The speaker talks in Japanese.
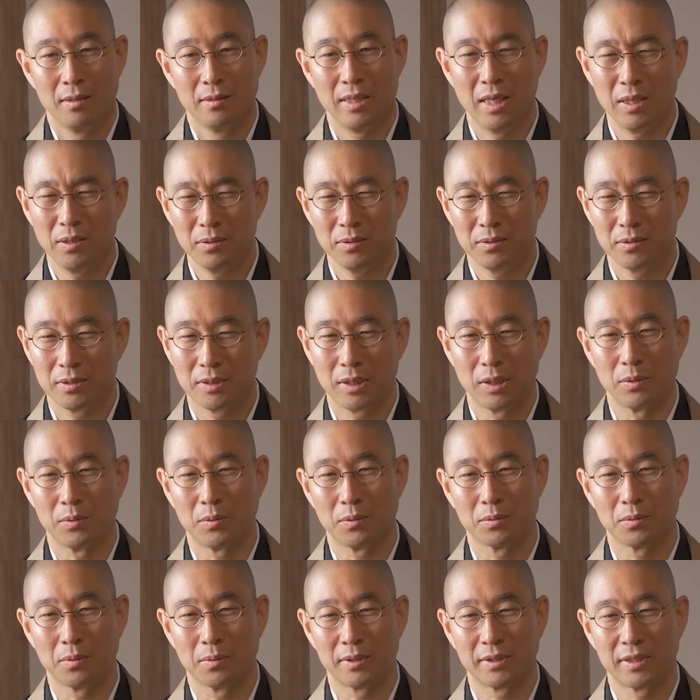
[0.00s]
寝るっていう
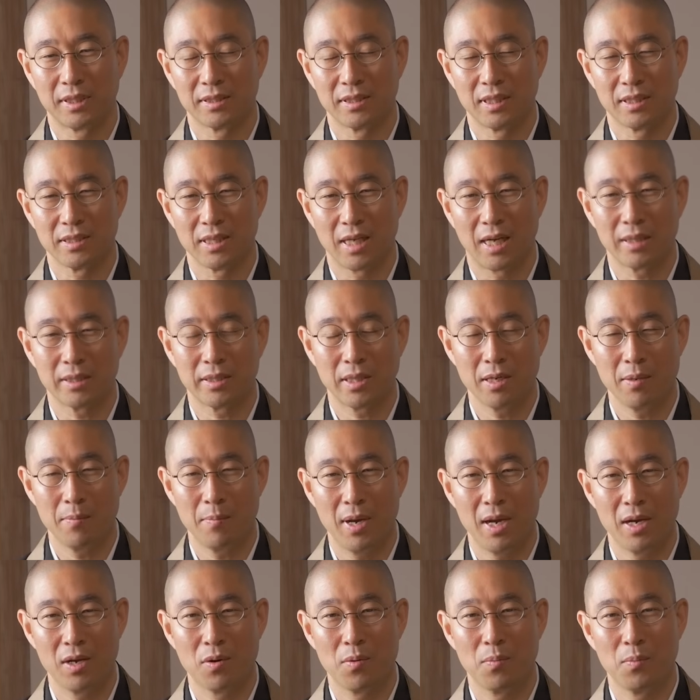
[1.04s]
ことを私たち当たり
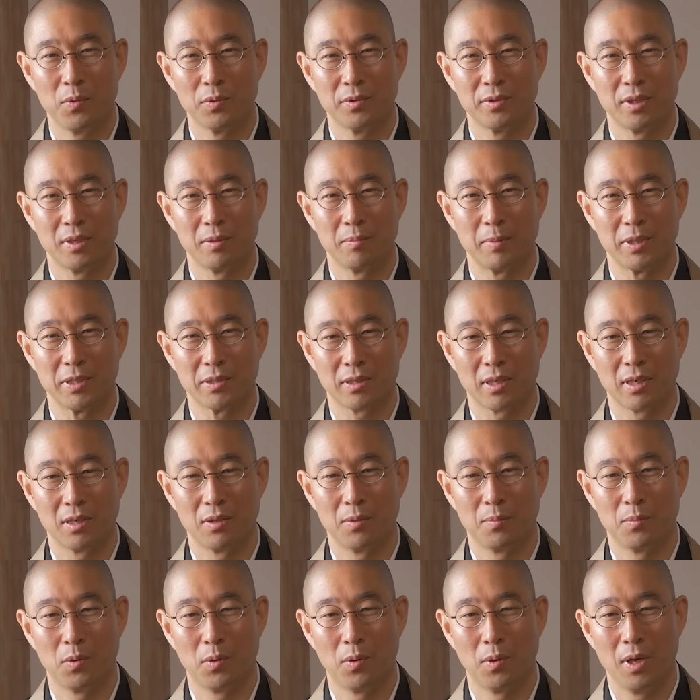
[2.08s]
前に思っていますけれ
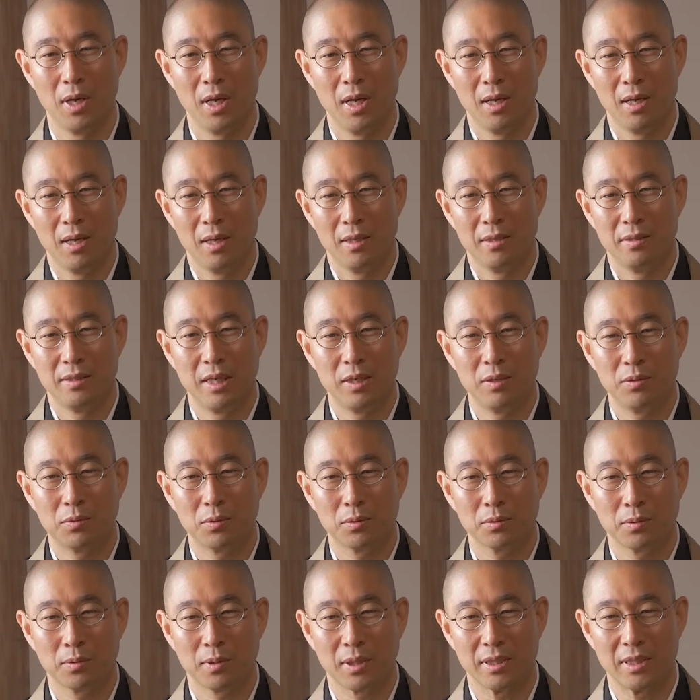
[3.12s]
ども寝る
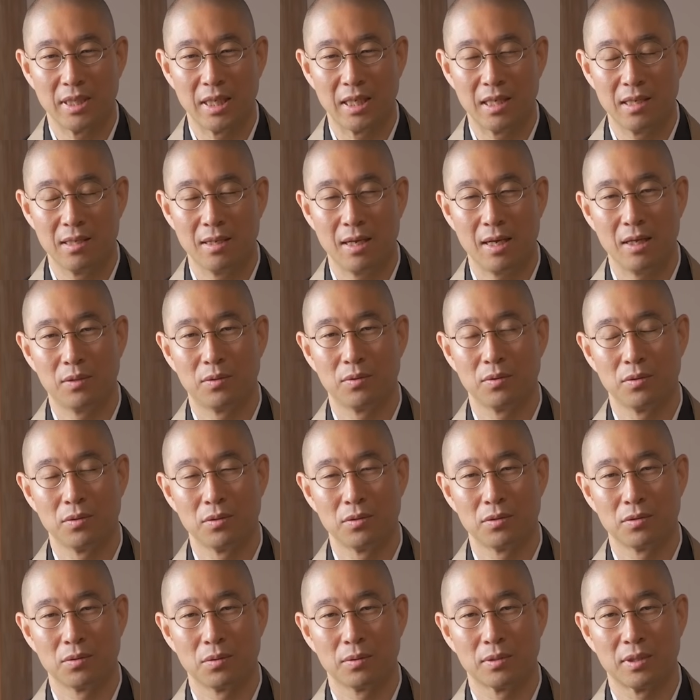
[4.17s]
ことができないとい
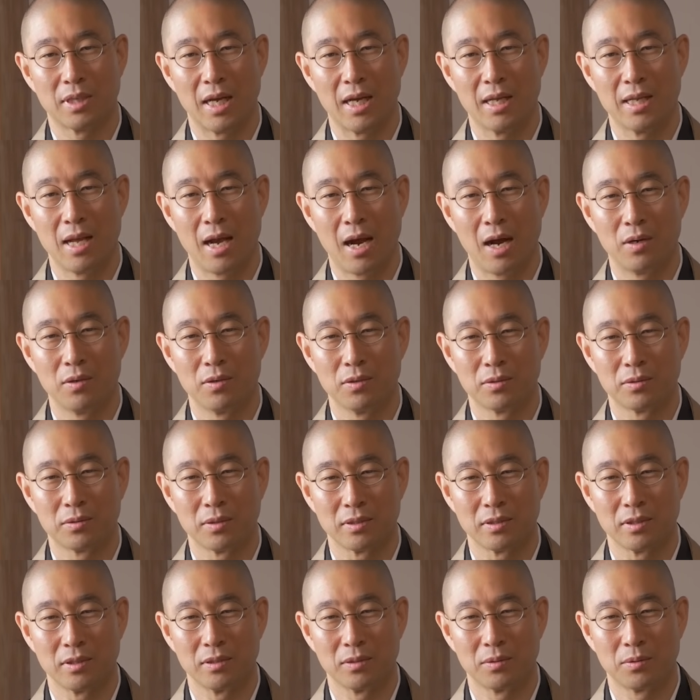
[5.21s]
う状態にある人
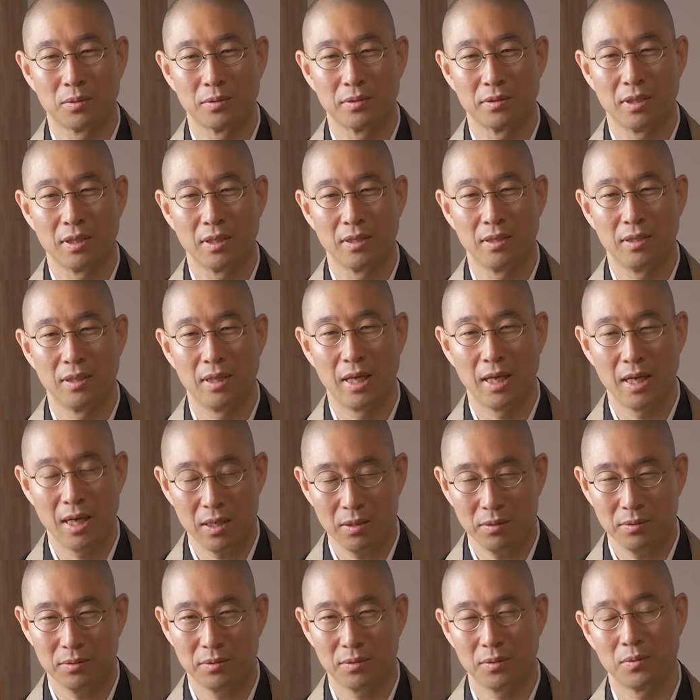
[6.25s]
たちにとって寝
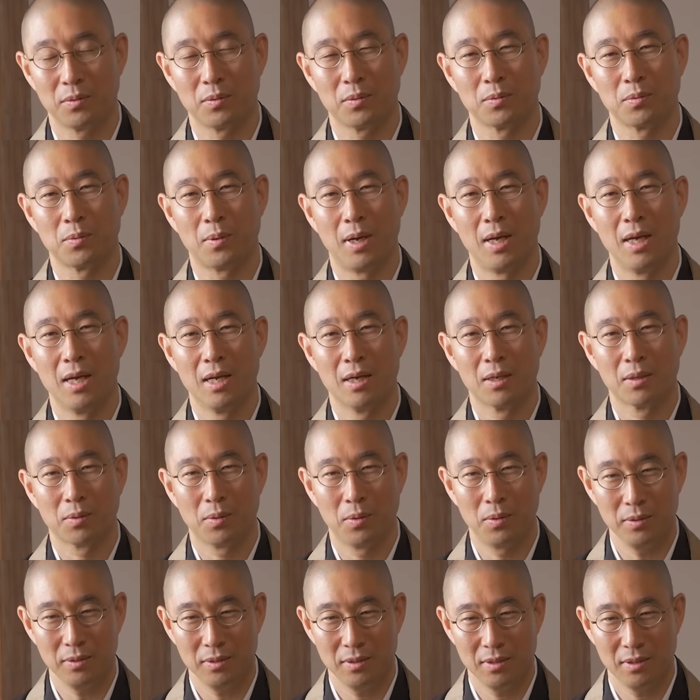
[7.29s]
れるということは
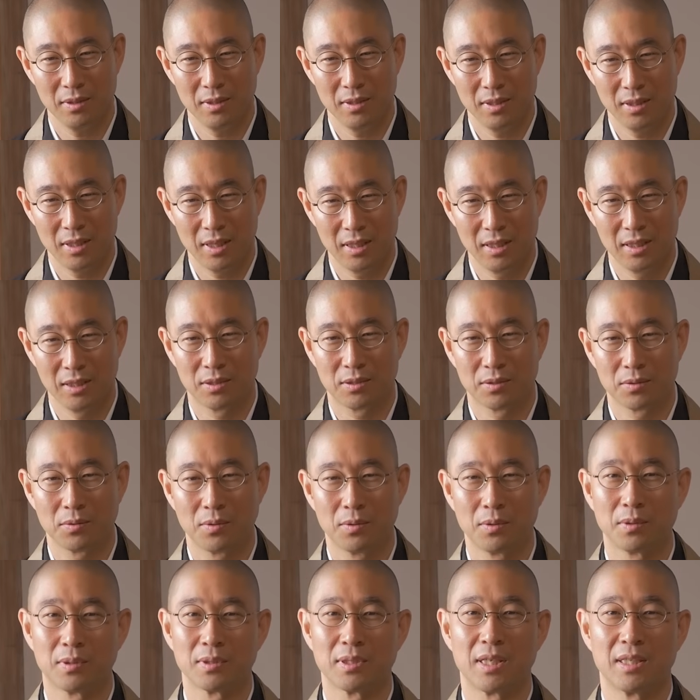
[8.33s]
こんなにす
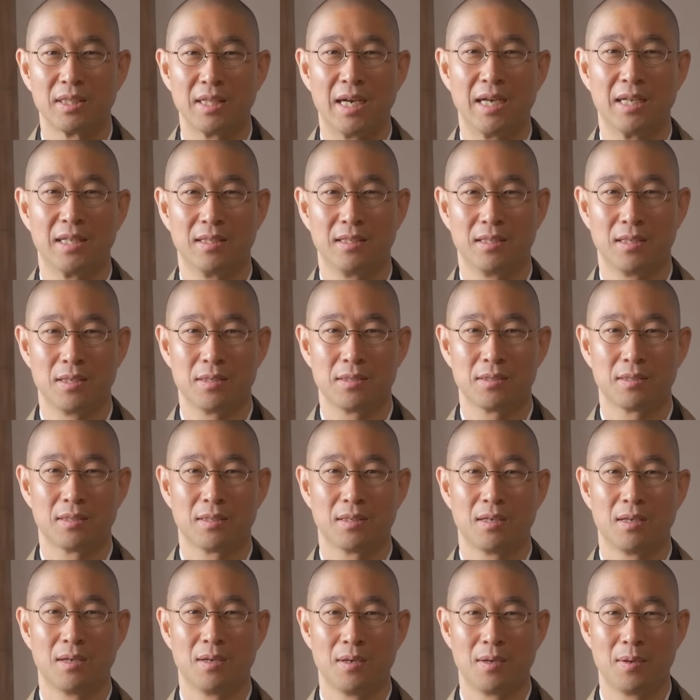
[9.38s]
ごいことはないんです。
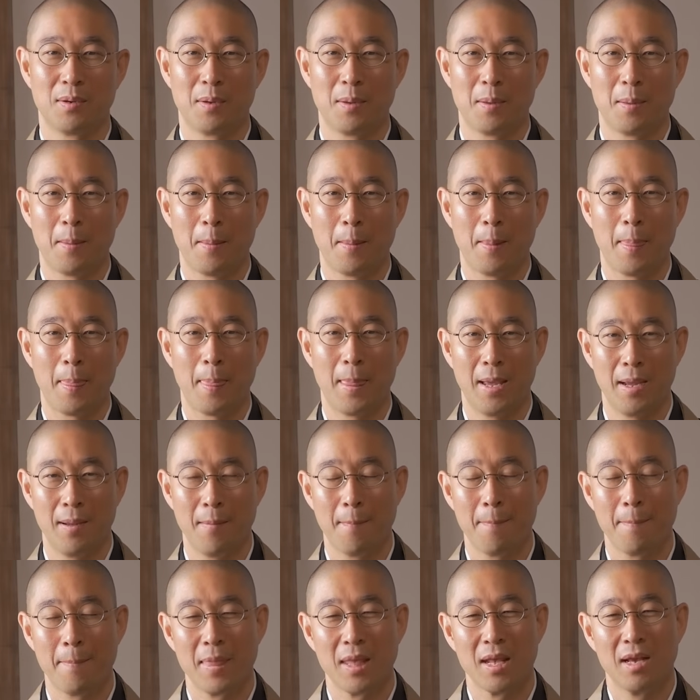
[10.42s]
ね、
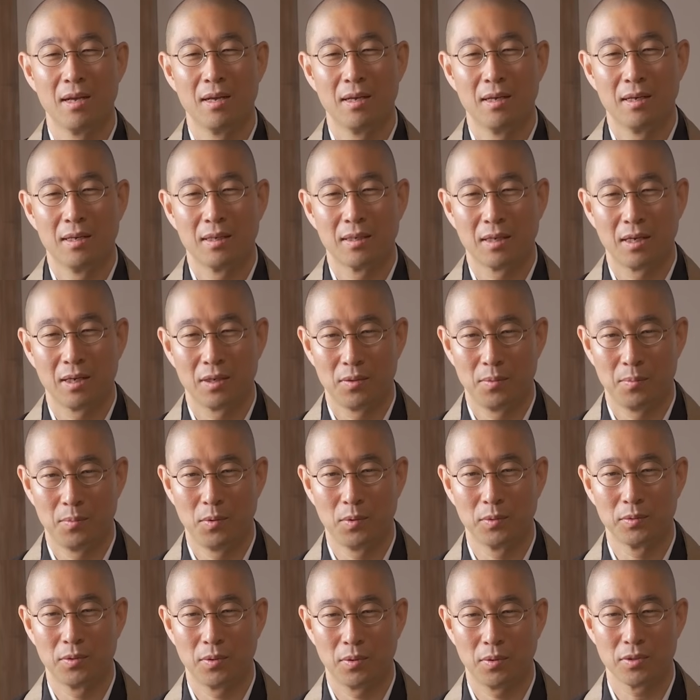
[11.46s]
けれど
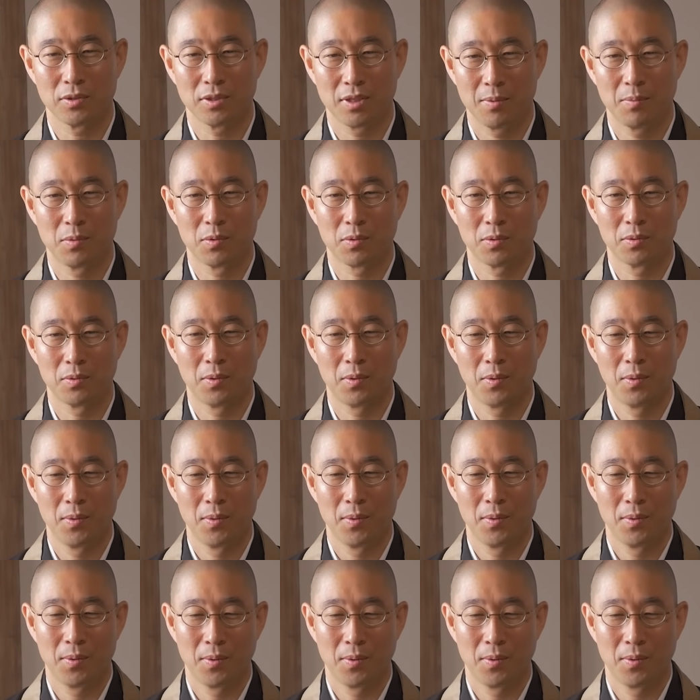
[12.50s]
もどうしてもこの